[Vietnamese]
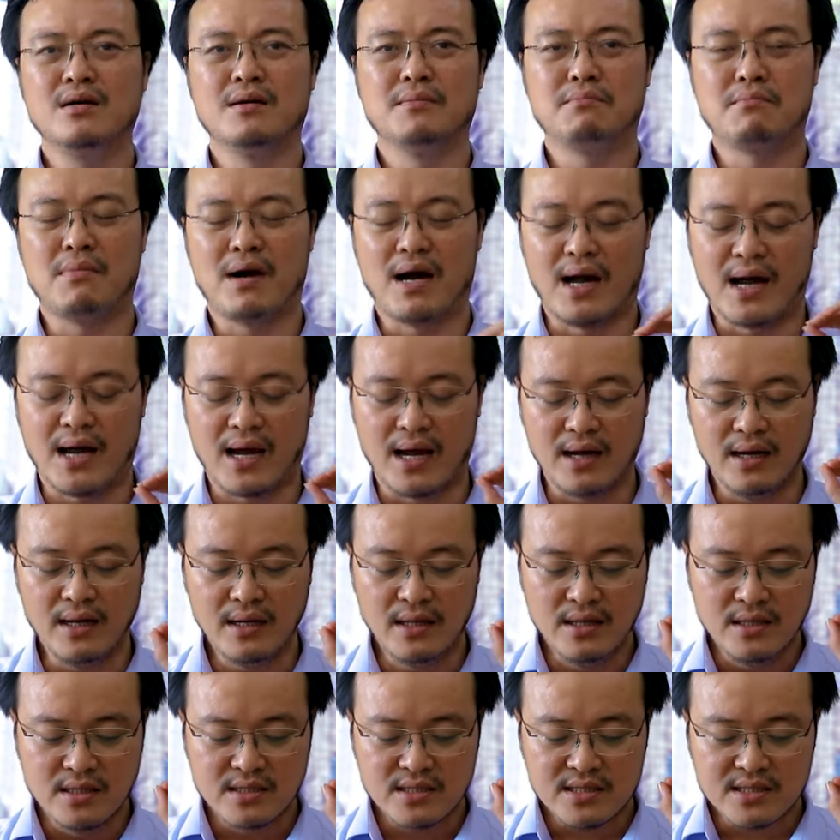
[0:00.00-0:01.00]

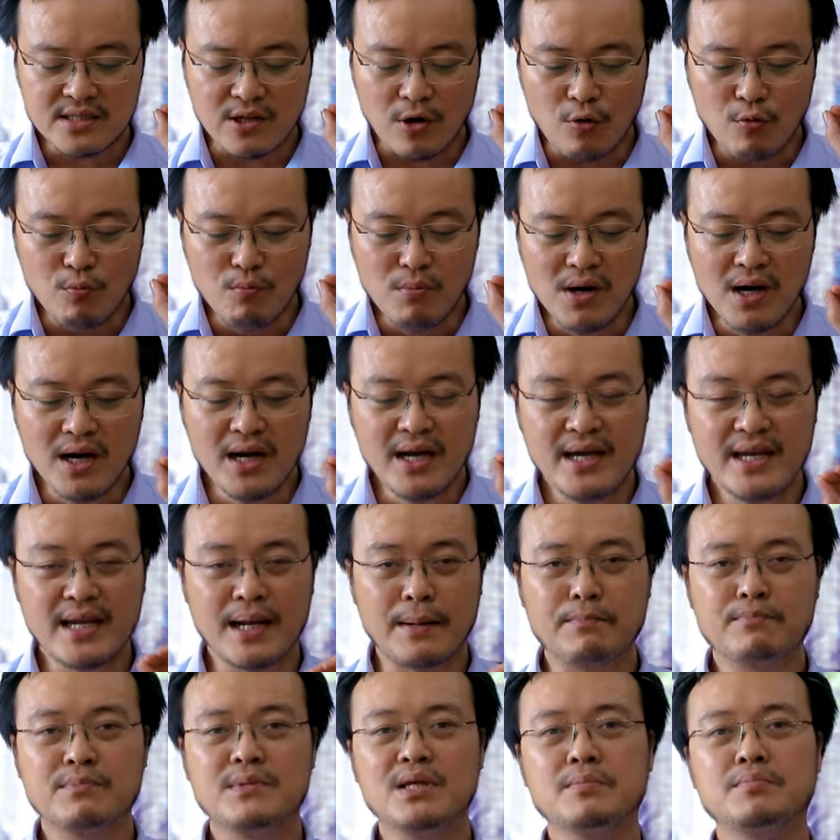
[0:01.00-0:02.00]
mà sau 10
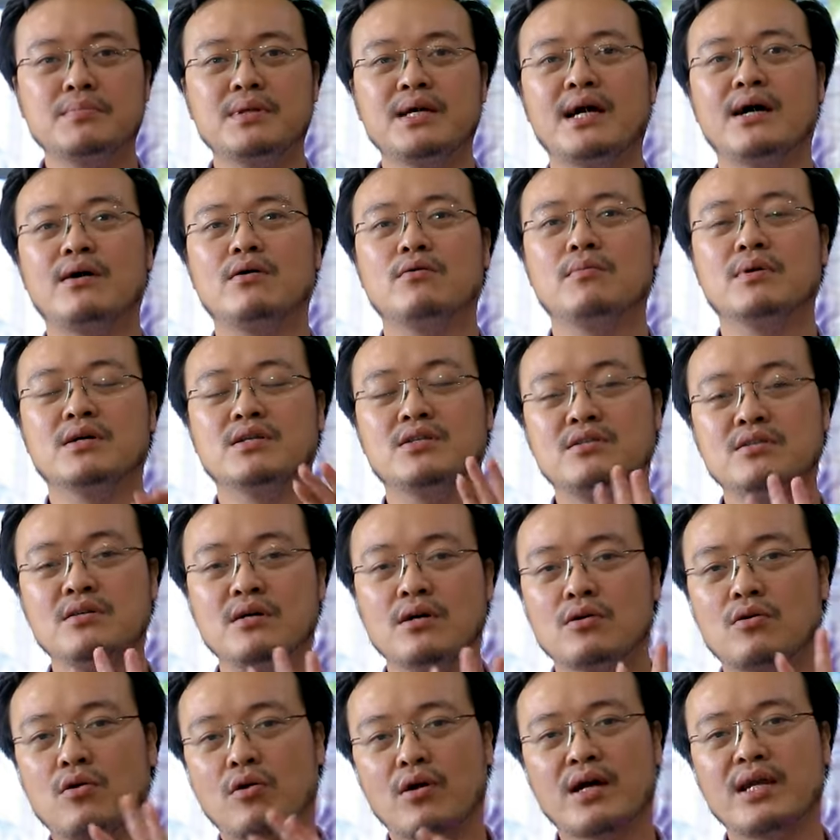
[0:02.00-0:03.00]
năm tiếp theo mà
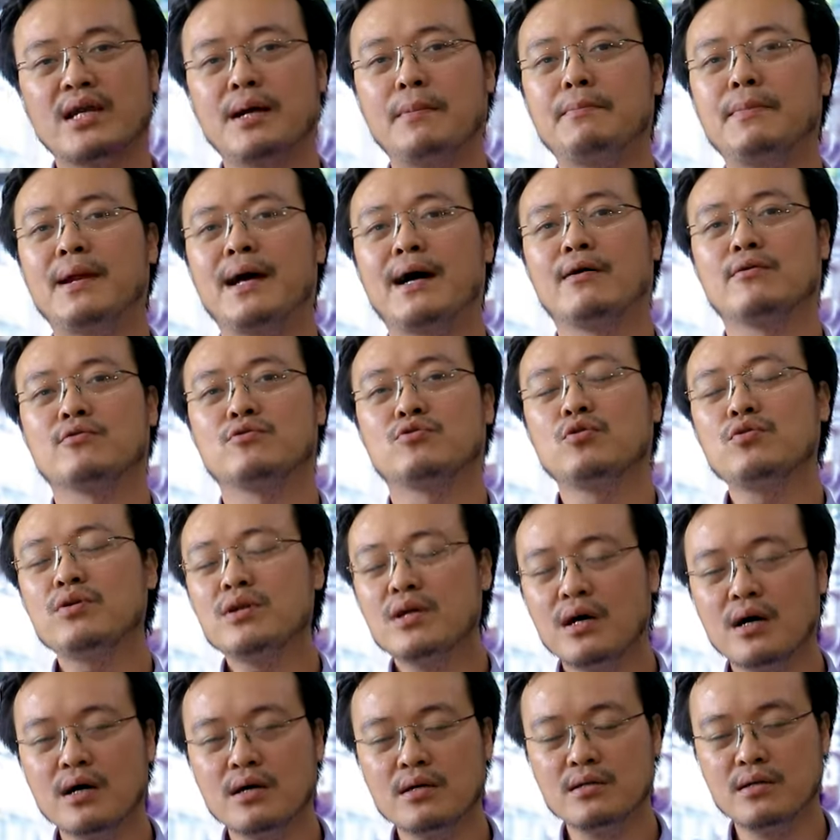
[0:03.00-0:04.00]
chưa có cái năm nào tốt
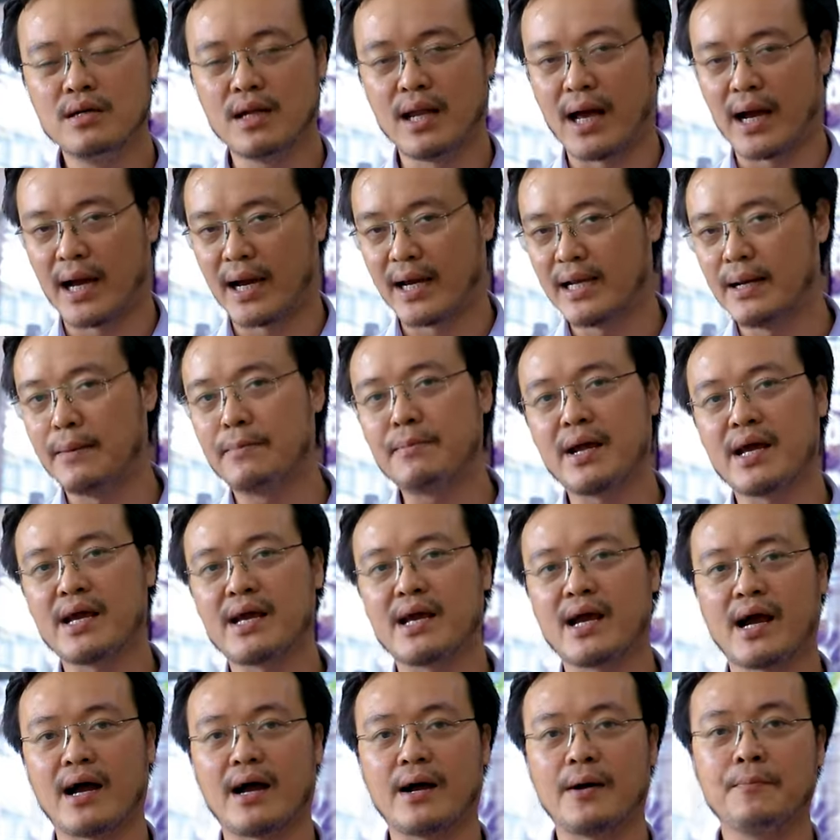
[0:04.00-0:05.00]
hơn là cái năm nay
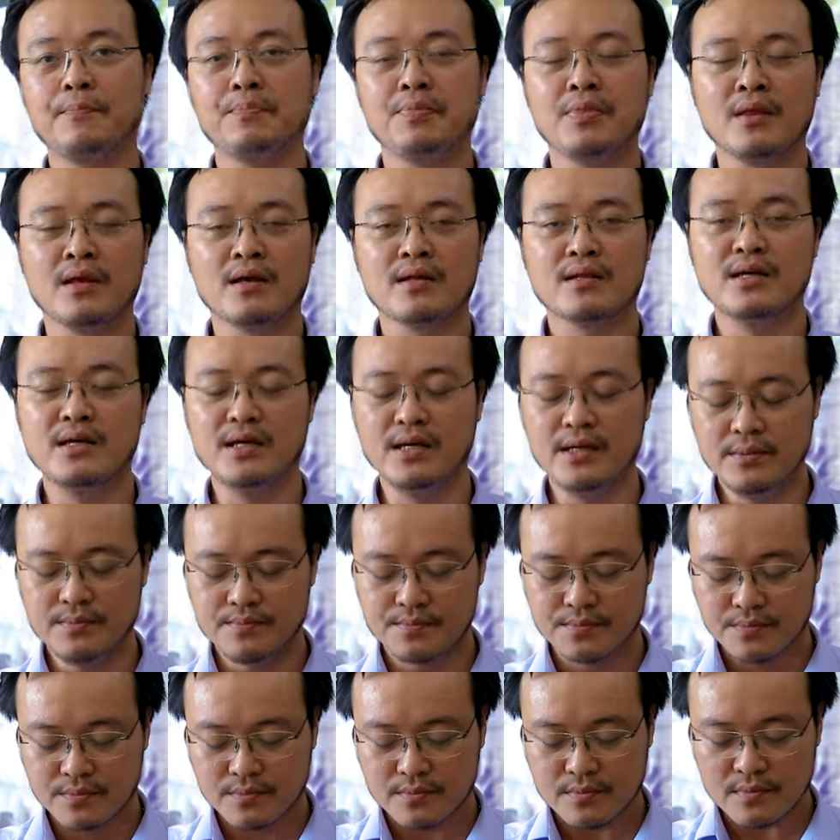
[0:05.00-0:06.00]
cả thì
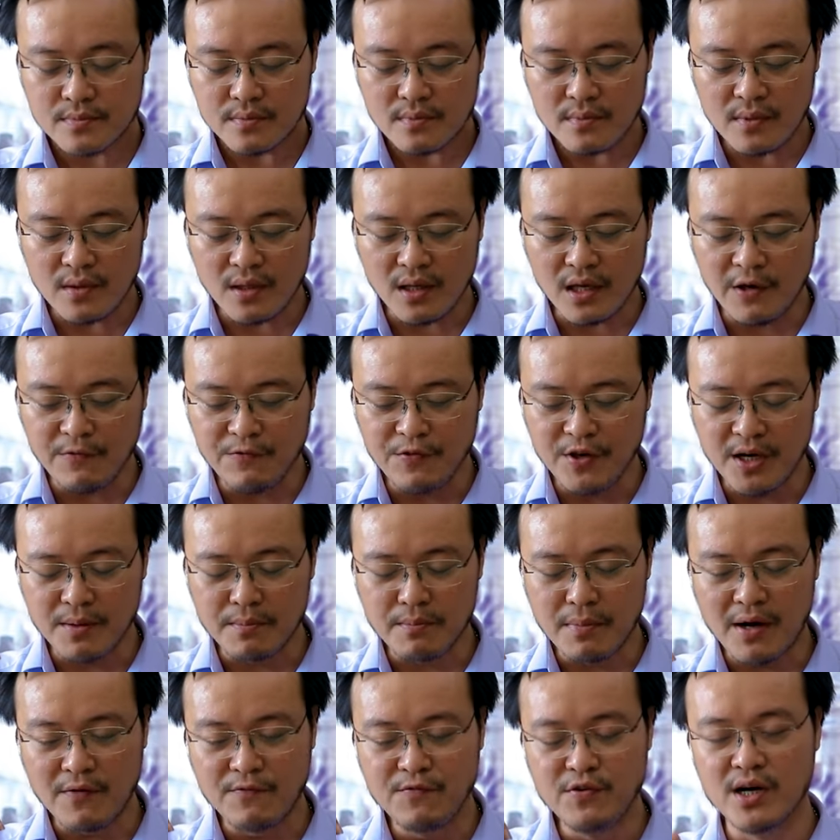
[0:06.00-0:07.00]
cái
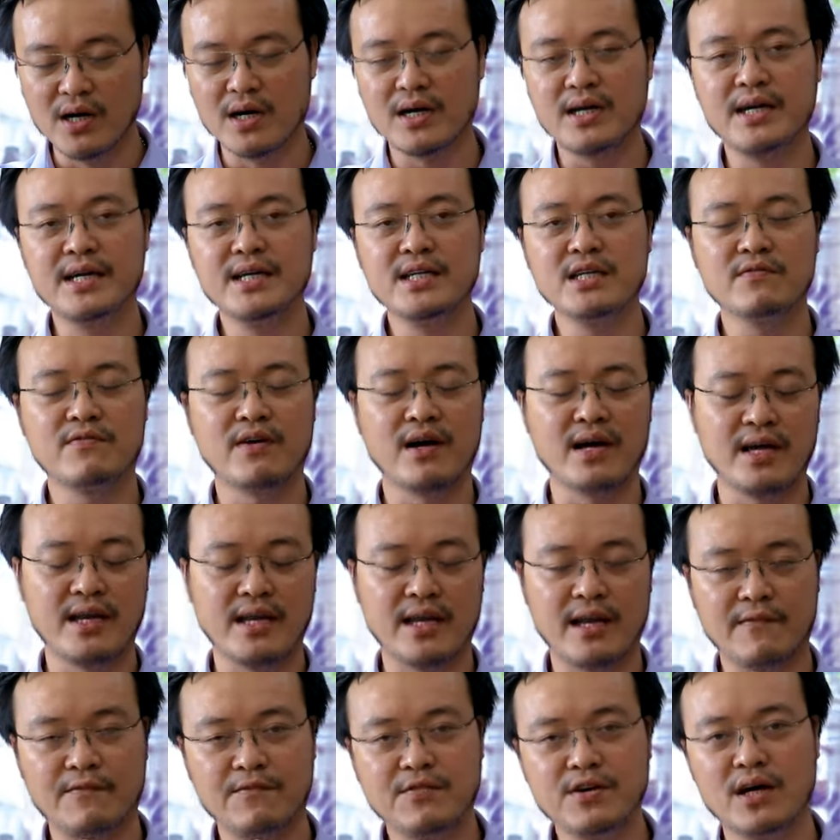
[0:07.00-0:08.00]
việc mà vượng khí như vậy
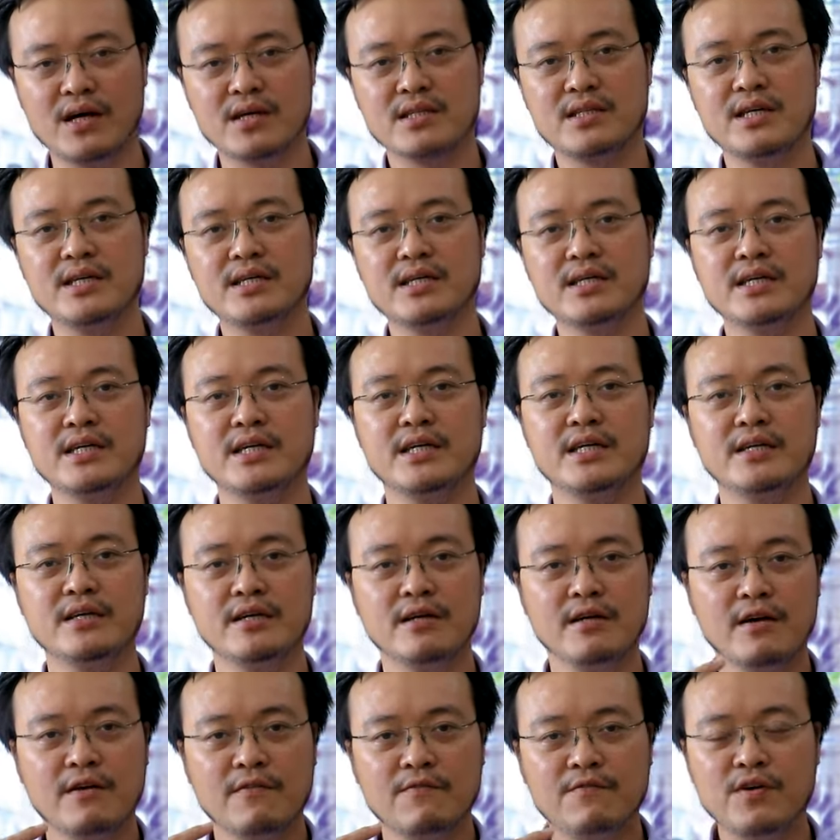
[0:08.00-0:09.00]
là vượng thiên khí
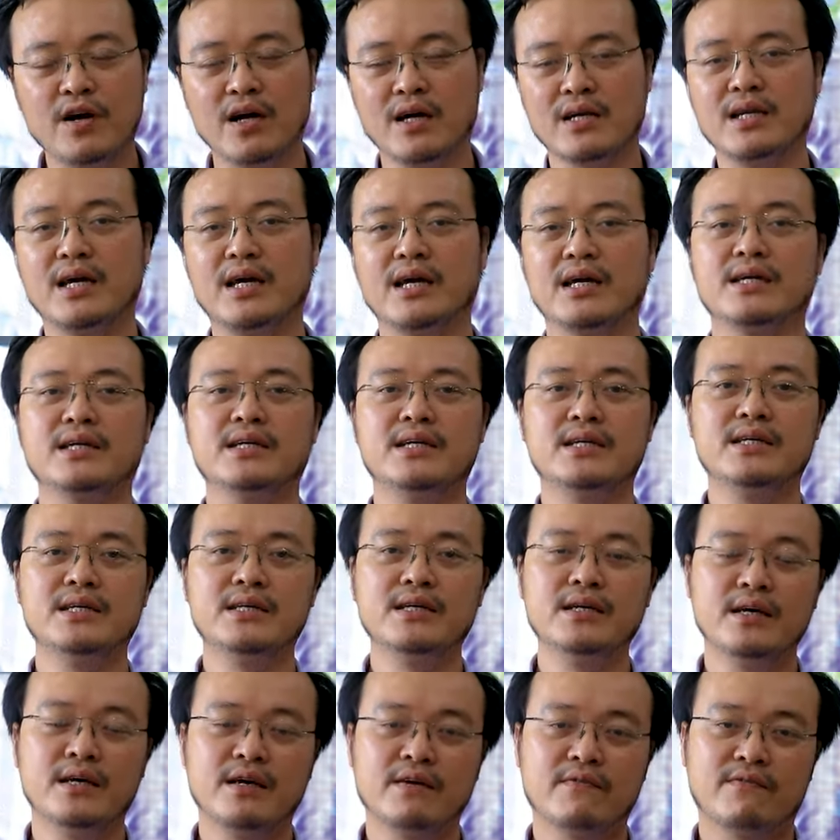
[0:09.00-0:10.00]
vượng địa
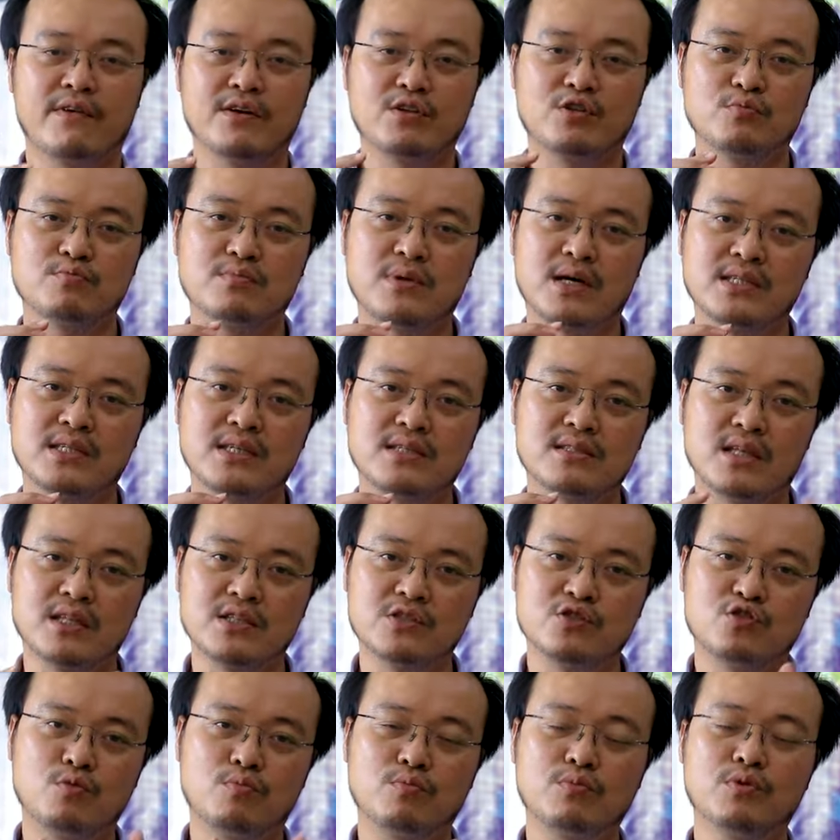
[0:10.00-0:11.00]
khí mà chúng ta sẽ
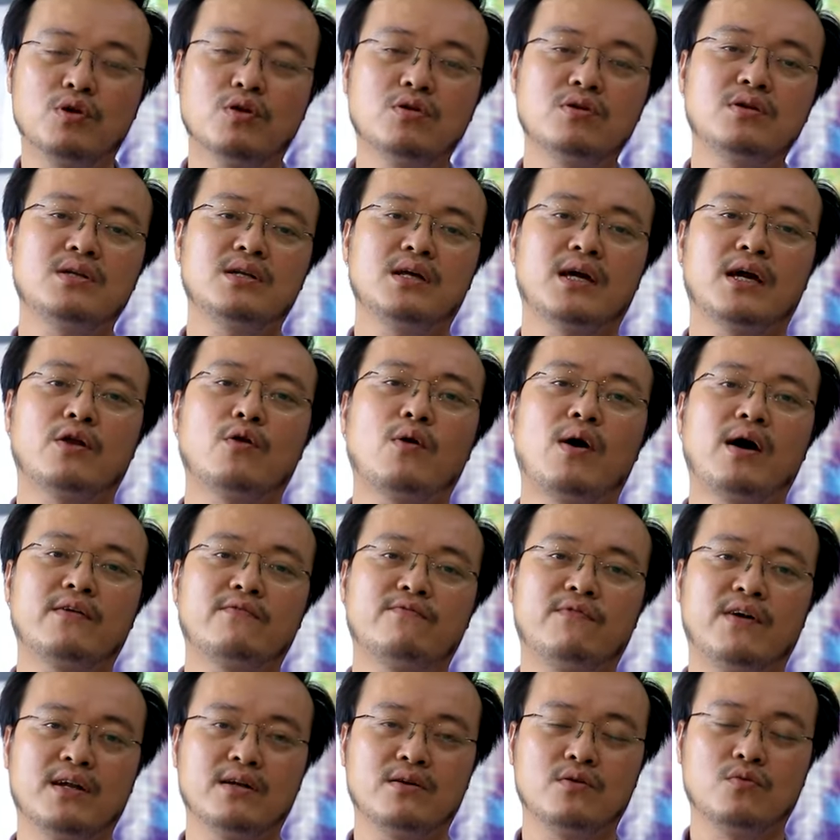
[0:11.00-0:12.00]
tận dụng nốt cái
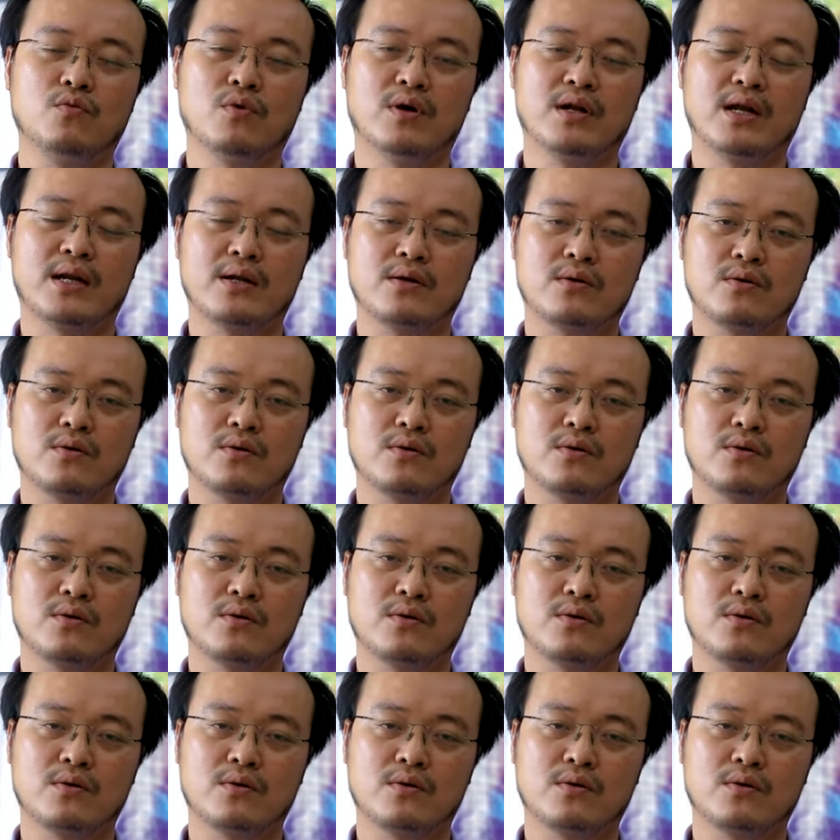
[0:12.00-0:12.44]
đoạn vận của